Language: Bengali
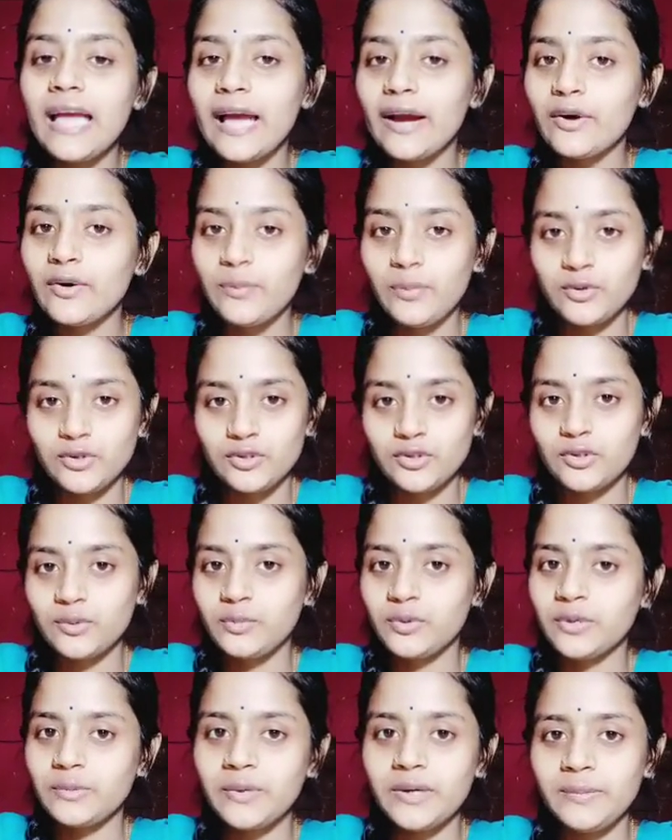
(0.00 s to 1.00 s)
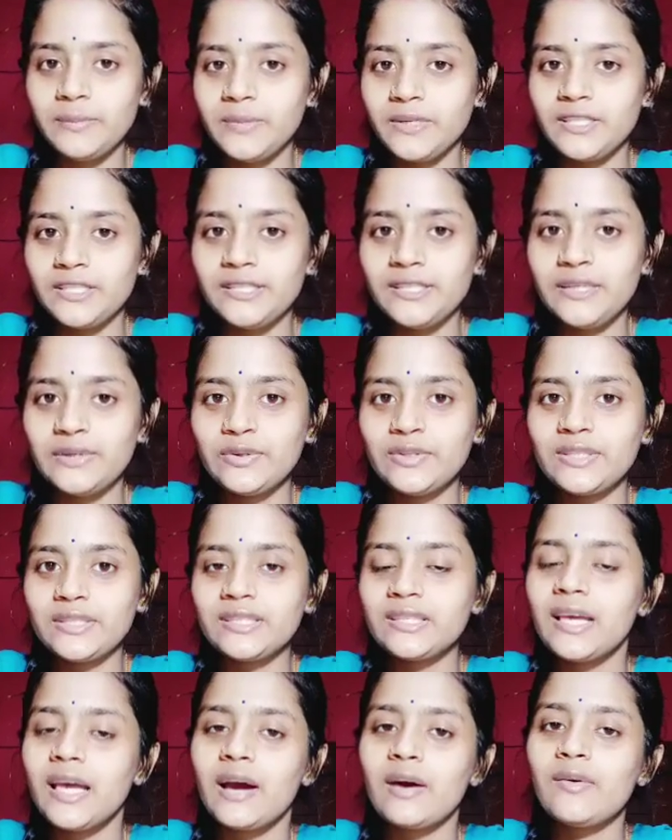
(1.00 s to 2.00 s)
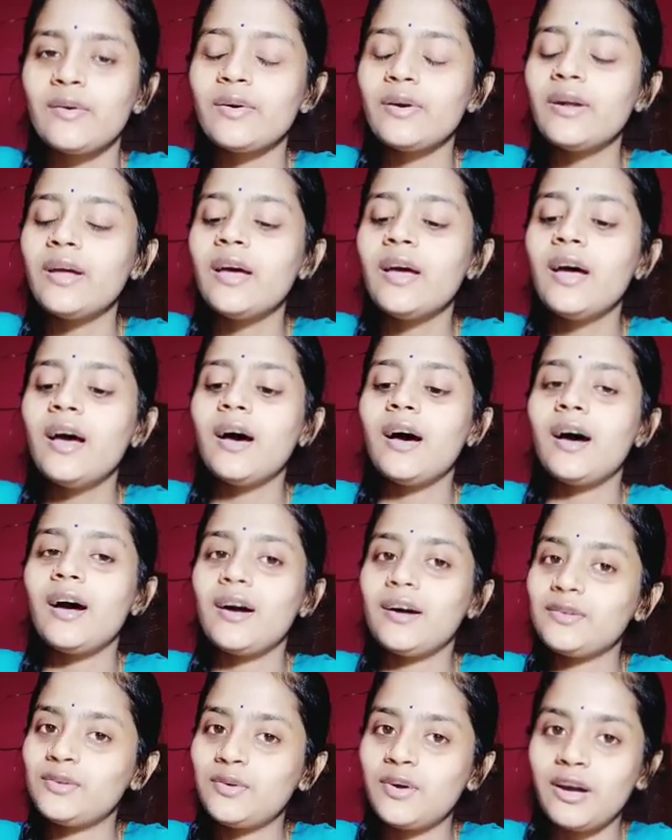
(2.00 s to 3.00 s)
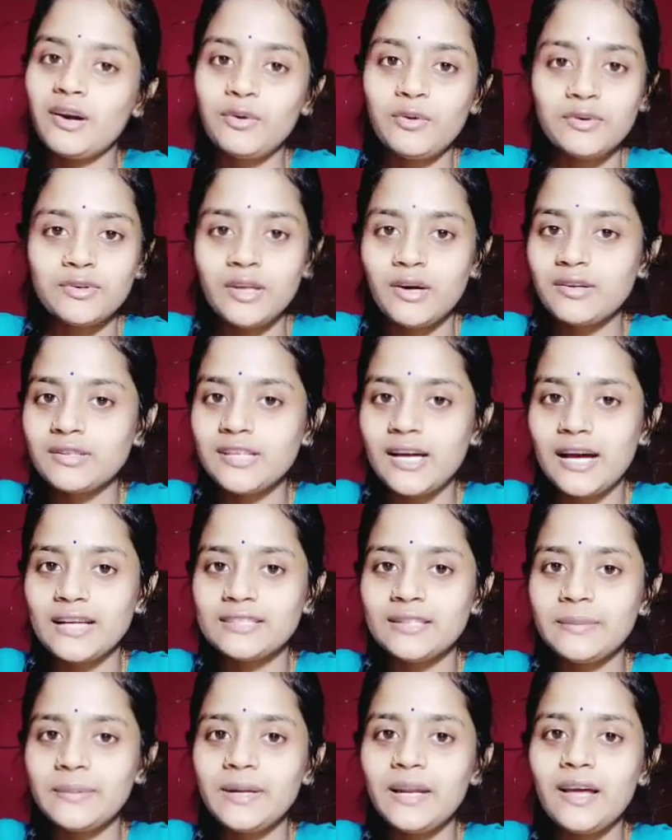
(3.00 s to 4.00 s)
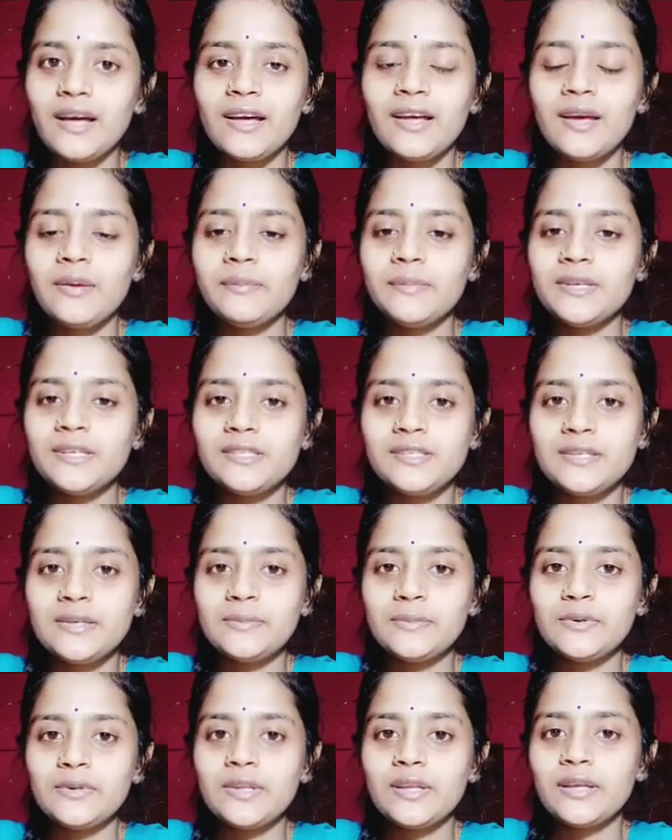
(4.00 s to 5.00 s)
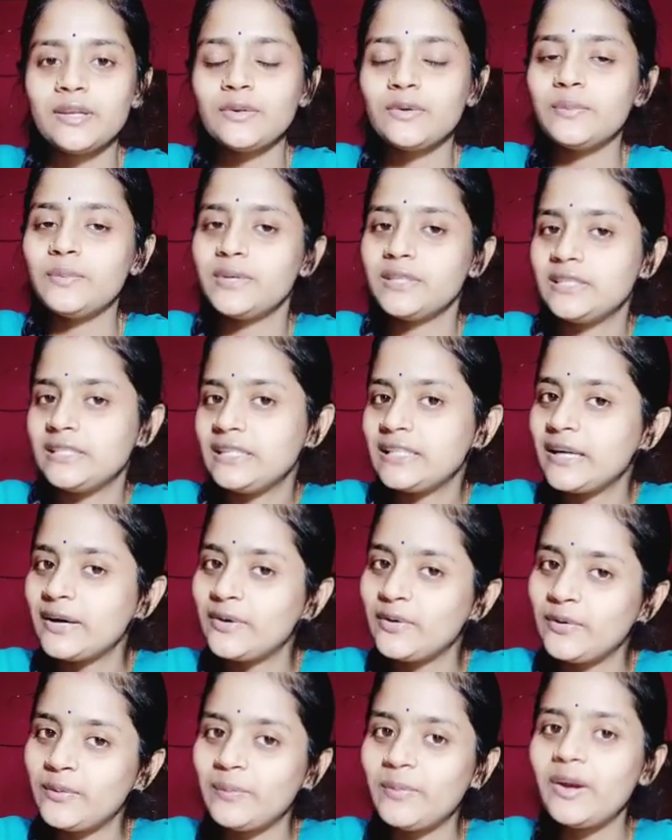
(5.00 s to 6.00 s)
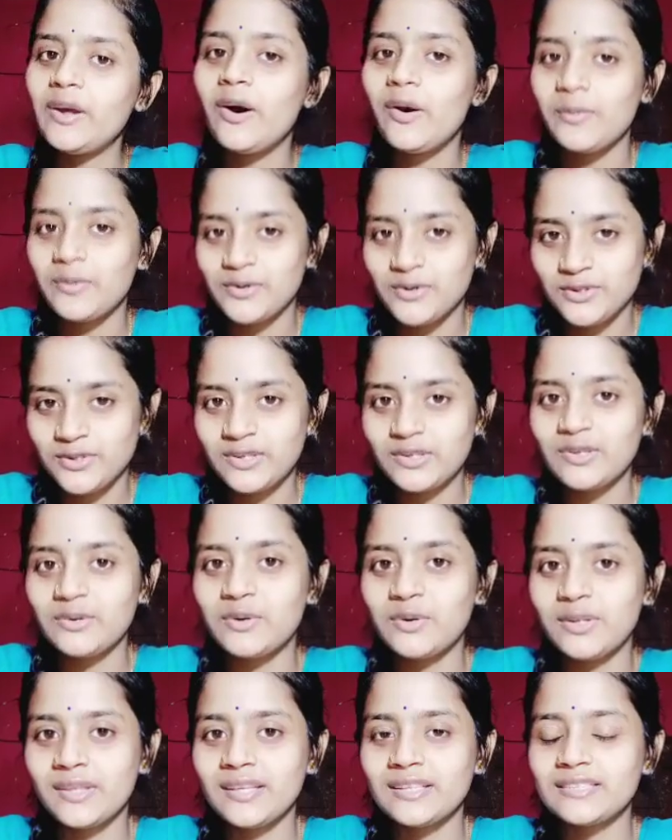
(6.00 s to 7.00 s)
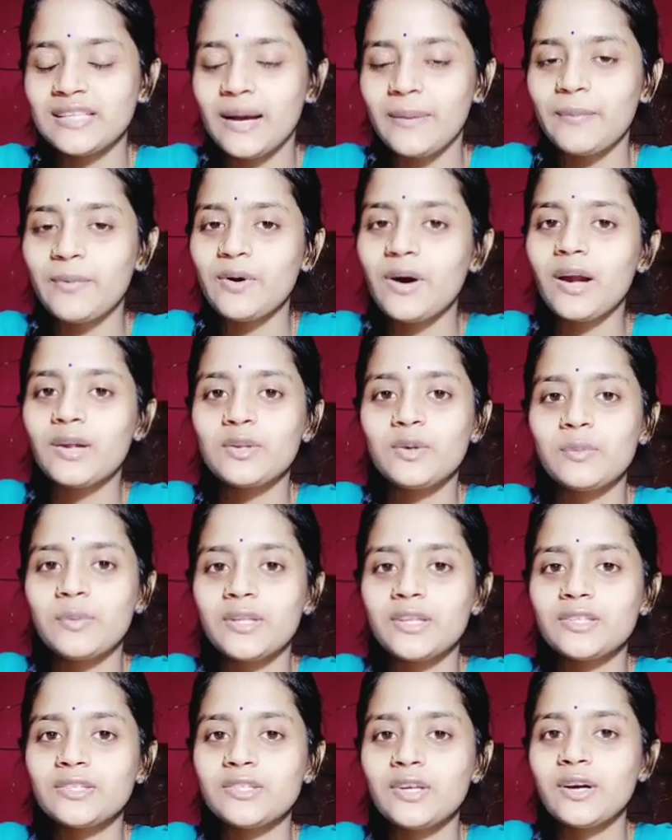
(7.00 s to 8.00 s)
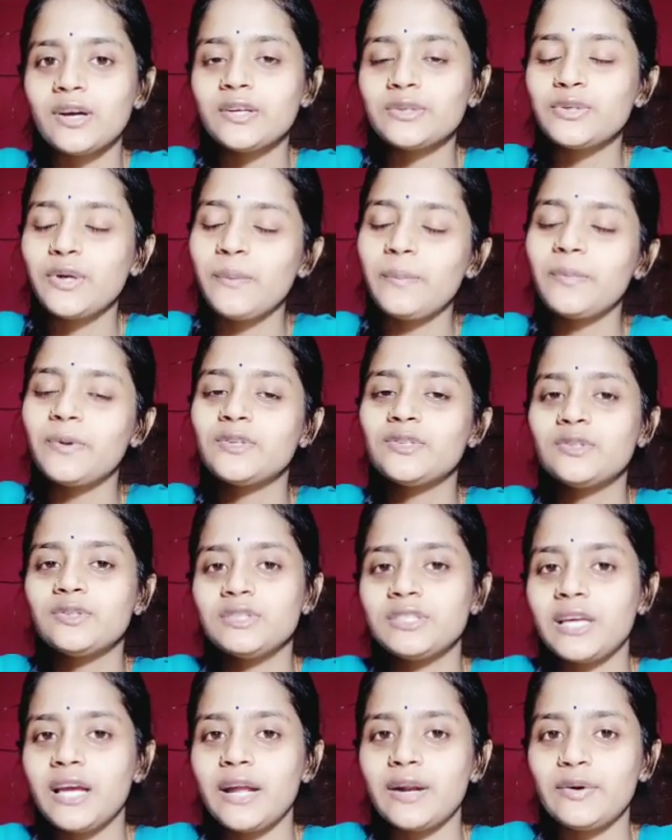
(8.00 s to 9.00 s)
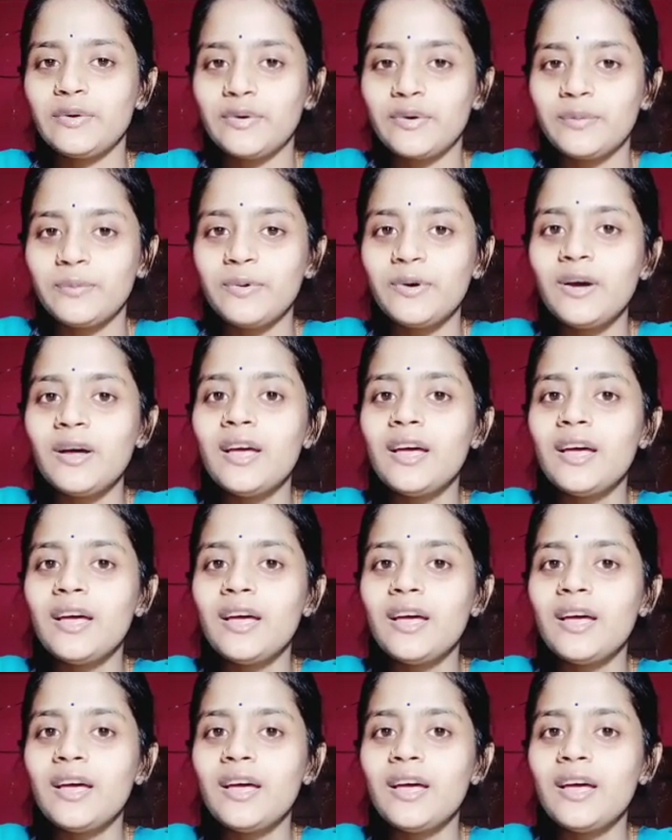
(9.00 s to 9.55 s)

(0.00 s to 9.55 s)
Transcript: এখন প্রচন্ড পরিমাণে বৃষ্টি হচ্ছে এখন তো আর কোথাও যাওয়া যাবে না বৃষ্টির মধ্যে তো বৃষ্টিটা কমলে অবশ্যই ঘুরতে যাব আর তোমাদের সঙ্গে সব কিছু শেয়ার করব